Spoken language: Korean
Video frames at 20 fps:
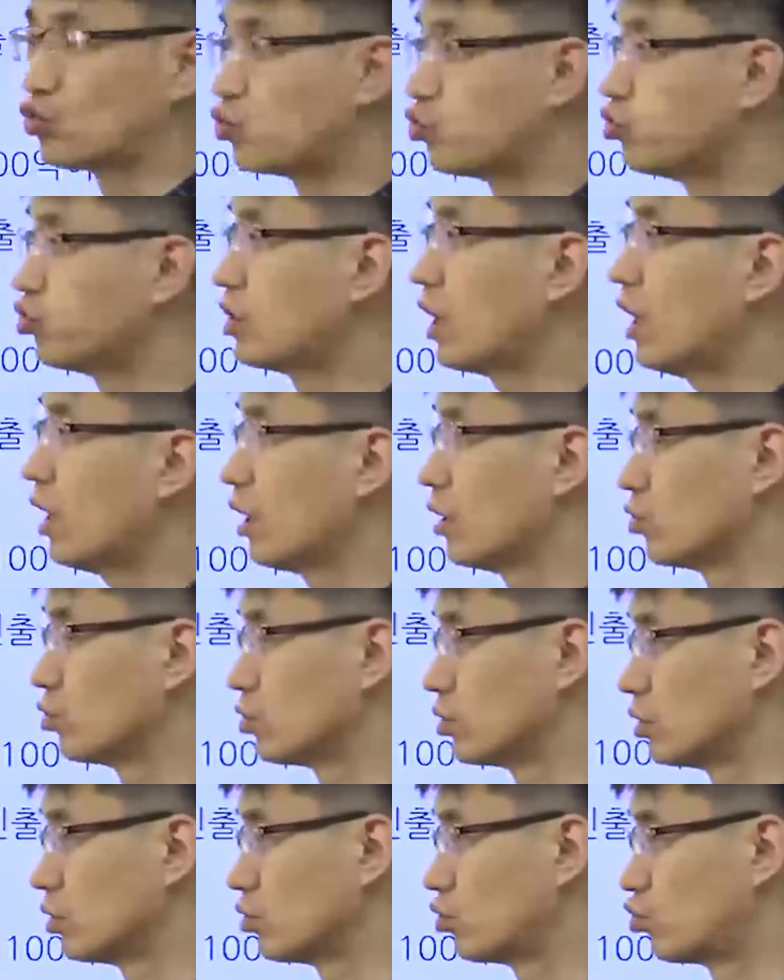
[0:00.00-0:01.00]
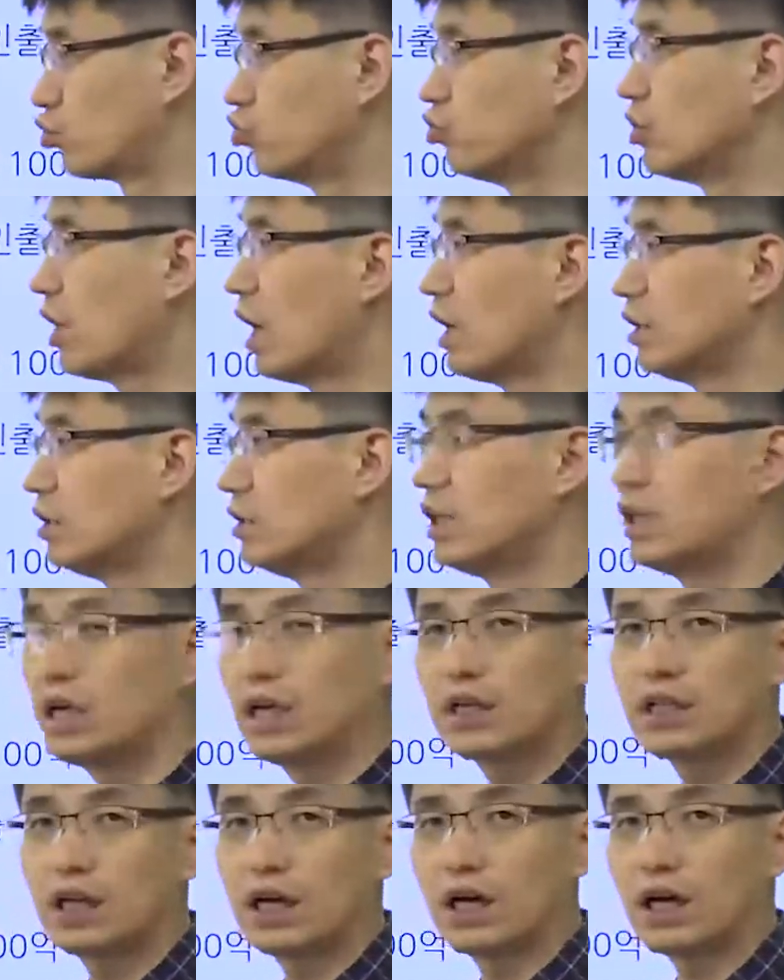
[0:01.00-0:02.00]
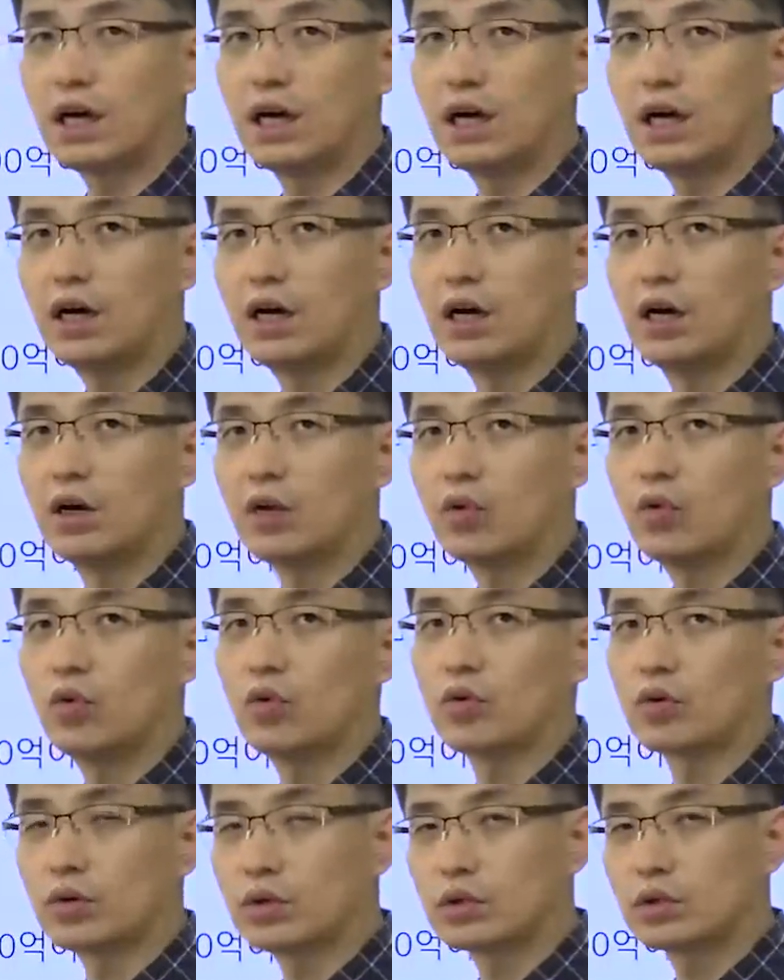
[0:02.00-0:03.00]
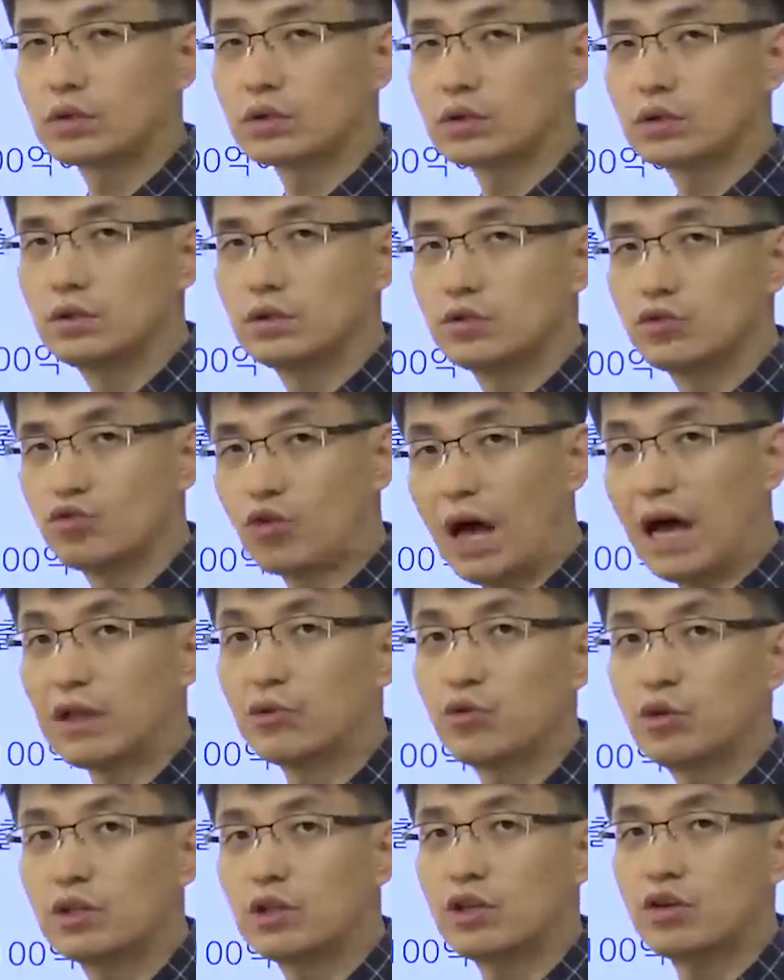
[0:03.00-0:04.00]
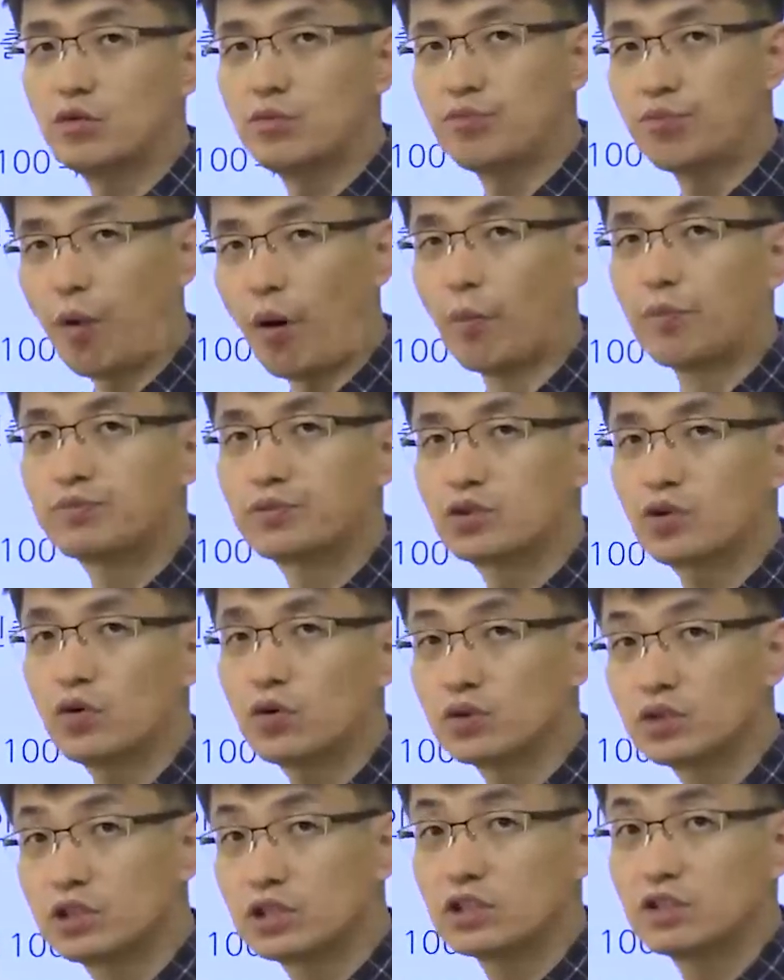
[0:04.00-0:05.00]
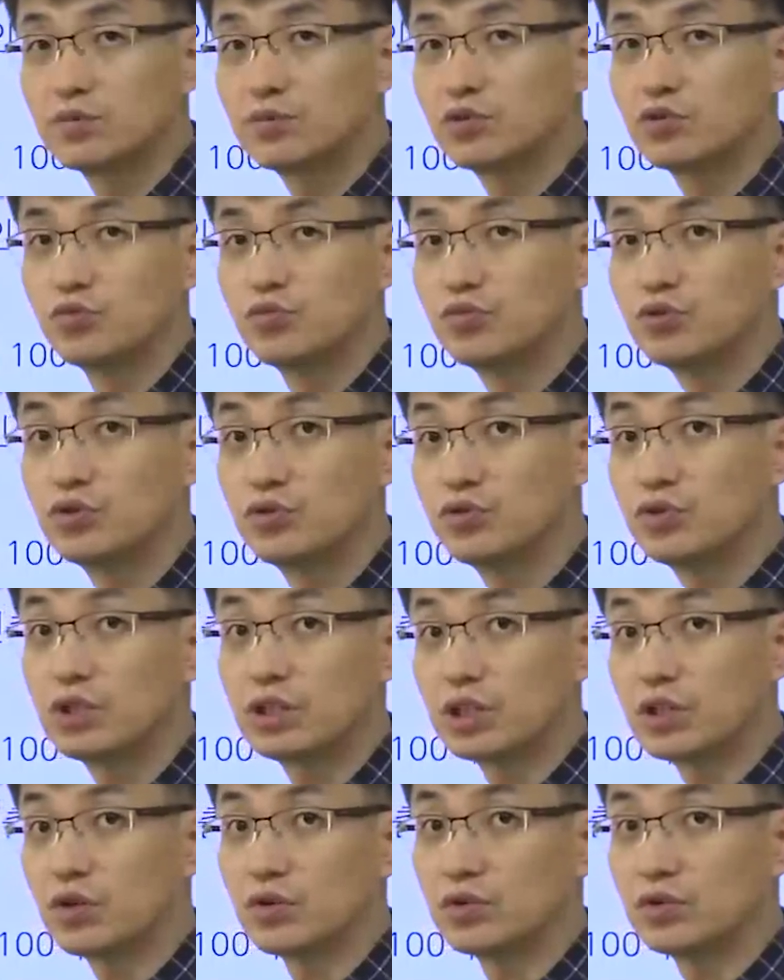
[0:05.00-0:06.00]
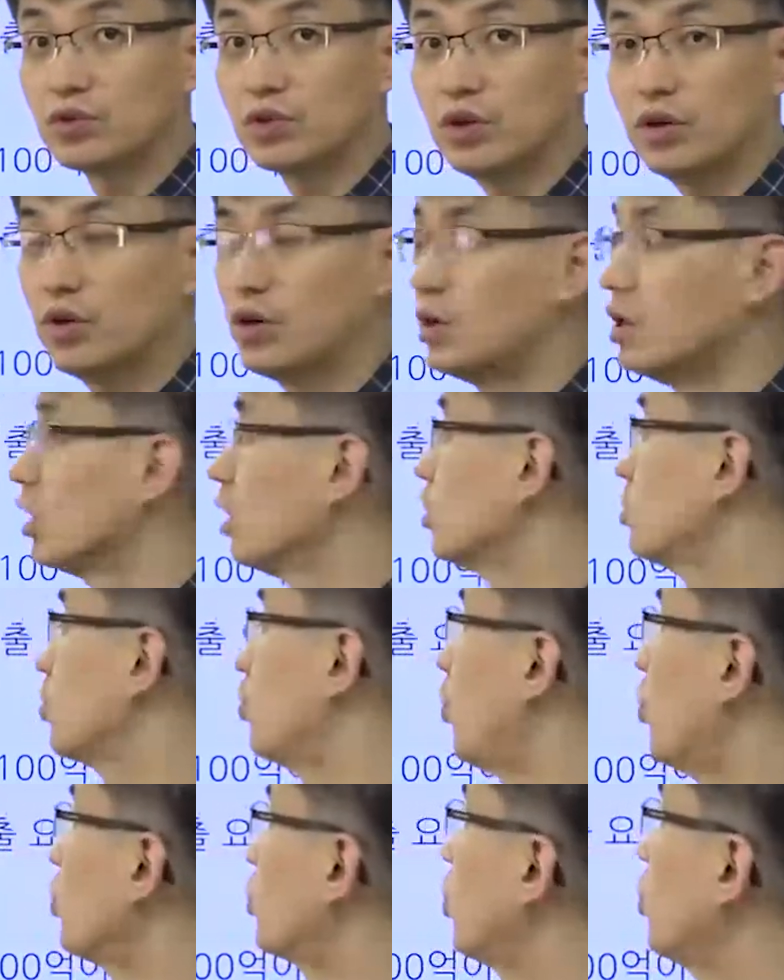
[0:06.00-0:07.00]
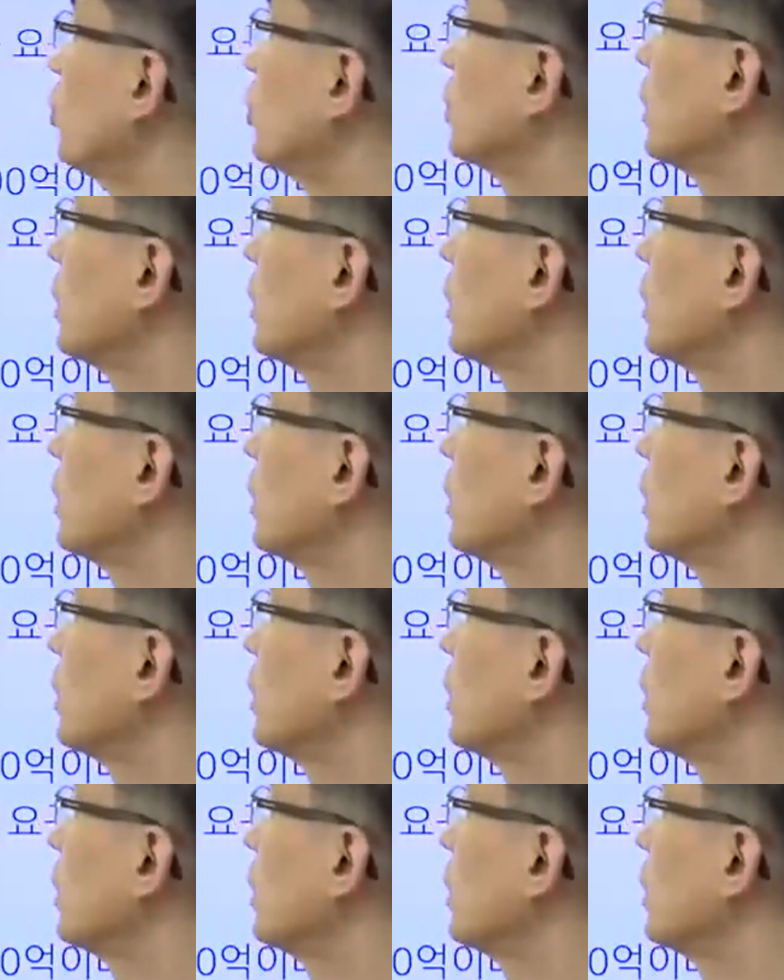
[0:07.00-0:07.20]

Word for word: 주가 중앙은행에다가 꼭 그 놔둬야 되는 법정 지급준비율이 있거든요. 그래서 보통